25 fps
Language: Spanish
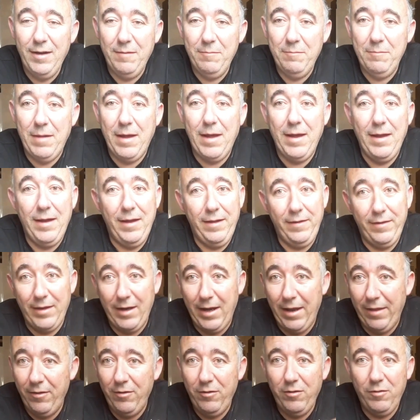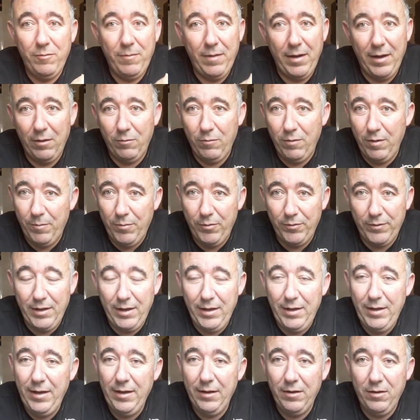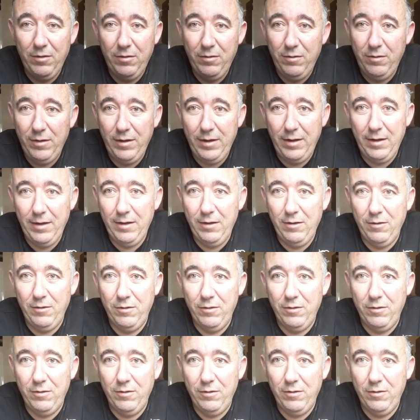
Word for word: más el entrenador, más el cuerpo técnico y